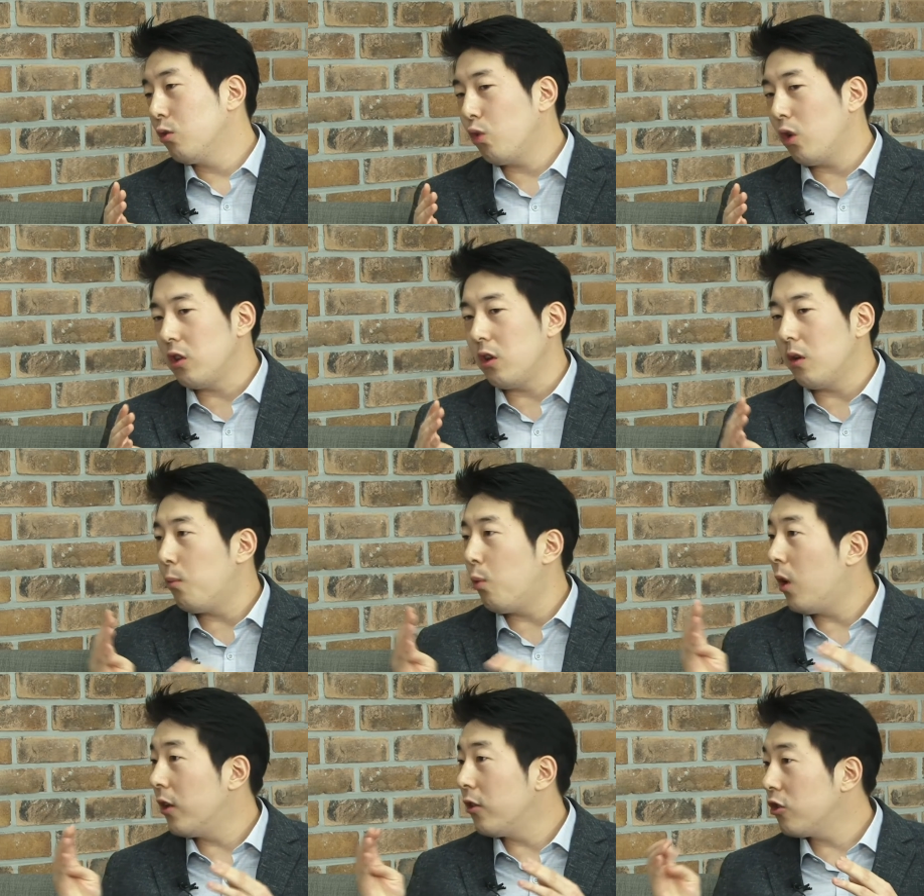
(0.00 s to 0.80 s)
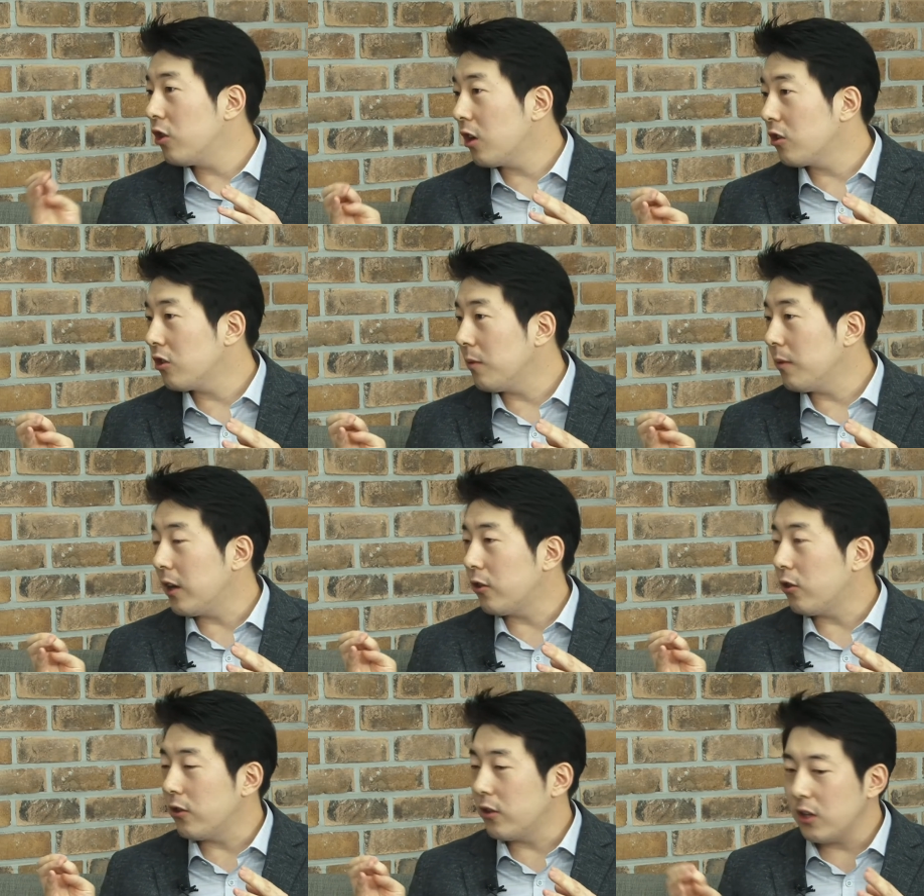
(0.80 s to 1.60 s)
또한 이런 보안
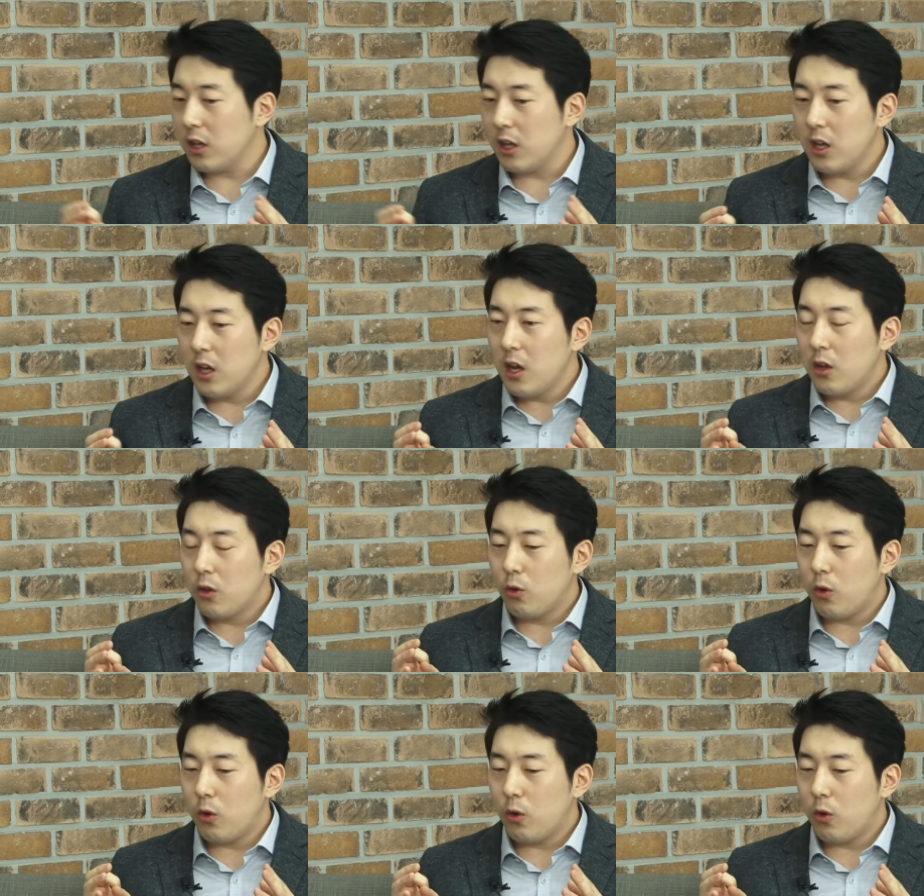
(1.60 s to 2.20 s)
취약점이라든지 아,